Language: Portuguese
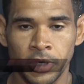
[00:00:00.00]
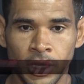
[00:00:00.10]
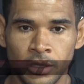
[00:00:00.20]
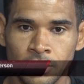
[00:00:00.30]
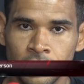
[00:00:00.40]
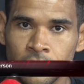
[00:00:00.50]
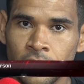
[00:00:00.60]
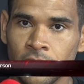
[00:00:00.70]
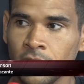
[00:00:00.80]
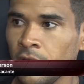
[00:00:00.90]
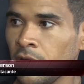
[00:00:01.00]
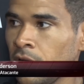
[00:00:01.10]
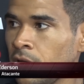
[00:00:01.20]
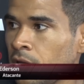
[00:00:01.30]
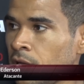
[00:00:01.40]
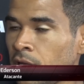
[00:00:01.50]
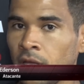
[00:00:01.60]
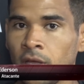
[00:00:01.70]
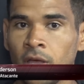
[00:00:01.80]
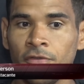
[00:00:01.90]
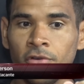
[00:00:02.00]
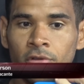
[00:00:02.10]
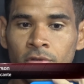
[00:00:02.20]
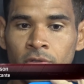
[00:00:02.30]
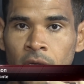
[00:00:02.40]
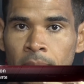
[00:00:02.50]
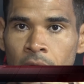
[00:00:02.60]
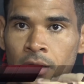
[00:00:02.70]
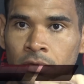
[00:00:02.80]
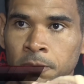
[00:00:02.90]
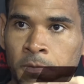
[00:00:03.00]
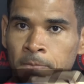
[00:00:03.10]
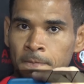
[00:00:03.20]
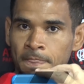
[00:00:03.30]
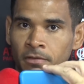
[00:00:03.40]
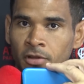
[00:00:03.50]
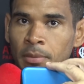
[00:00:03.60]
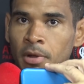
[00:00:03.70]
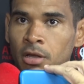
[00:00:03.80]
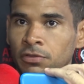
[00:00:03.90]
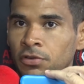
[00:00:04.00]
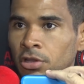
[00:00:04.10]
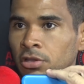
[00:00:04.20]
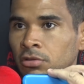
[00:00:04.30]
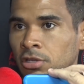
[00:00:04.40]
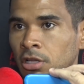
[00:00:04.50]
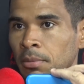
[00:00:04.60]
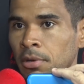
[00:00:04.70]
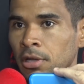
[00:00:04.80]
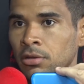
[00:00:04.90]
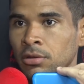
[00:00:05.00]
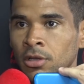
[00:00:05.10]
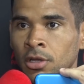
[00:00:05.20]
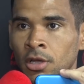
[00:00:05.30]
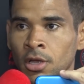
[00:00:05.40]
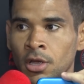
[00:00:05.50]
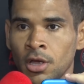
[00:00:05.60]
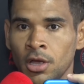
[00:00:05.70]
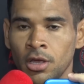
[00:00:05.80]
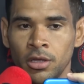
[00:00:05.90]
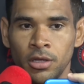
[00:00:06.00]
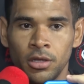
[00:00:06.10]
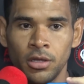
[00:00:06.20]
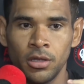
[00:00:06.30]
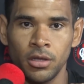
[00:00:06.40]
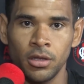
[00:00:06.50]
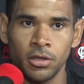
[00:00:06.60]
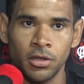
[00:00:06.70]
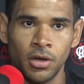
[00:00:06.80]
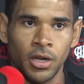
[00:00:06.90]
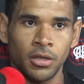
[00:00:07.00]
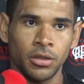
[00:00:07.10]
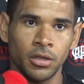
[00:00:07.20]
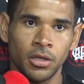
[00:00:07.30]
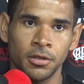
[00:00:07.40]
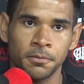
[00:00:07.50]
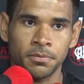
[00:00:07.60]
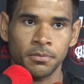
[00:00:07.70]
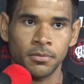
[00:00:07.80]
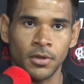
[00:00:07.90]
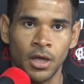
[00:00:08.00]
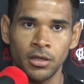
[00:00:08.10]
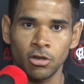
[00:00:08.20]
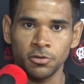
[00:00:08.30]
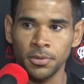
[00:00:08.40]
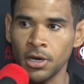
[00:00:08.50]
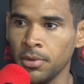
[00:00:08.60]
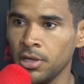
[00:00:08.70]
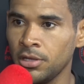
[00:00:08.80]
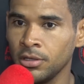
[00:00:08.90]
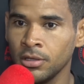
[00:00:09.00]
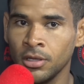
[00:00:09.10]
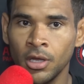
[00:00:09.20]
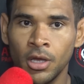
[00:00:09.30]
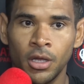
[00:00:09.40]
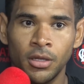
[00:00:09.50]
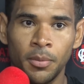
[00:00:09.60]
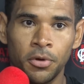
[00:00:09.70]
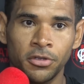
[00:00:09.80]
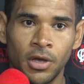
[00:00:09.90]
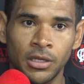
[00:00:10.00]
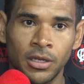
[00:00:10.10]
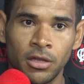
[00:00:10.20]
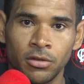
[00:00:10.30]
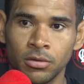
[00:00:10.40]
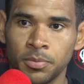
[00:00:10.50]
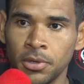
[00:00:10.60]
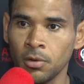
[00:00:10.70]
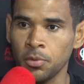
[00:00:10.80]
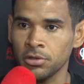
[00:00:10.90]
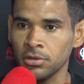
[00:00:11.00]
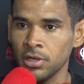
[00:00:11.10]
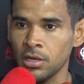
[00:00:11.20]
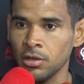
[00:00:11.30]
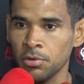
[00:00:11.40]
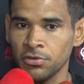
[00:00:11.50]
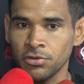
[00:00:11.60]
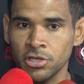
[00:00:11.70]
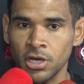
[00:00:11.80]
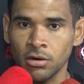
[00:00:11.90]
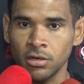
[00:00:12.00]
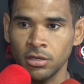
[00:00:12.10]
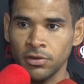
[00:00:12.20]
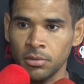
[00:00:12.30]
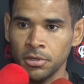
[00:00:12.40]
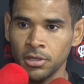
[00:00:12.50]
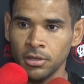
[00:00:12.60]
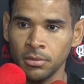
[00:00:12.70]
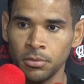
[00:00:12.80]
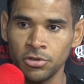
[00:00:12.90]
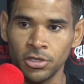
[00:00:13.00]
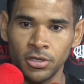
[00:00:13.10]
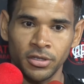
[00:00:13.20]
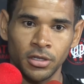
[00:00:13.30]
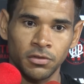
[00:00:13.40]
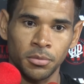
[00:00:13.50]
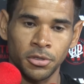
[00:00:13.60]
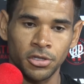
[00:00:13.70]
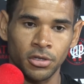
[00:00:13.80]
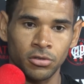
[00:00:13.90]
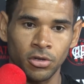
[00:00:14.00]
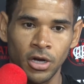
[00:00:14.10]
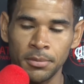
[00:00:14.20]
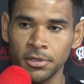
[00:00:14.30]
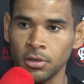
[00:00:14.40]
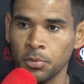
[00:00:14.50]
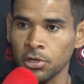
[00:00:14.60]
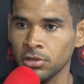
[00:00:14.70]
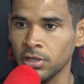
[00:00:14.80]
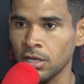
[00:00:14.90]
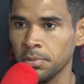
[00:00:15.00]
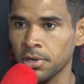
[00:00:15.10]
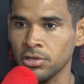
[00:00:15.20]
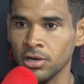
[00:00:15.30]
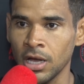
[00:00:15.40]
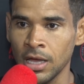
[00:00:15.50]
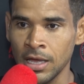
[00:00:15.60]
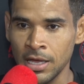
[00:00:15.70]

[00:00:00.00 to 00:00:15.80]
Obrigado. Acho que é, é fruto de um trabalho. Vai trabalhando forte nos treinamentos. E só tenho a agradecer a Deus, primeiramente, depois ao Atlético pela oportunidade, ao professor Thiago que vem me, me utilizando, vem me deixando jogar, me dando oportunidade para jogar.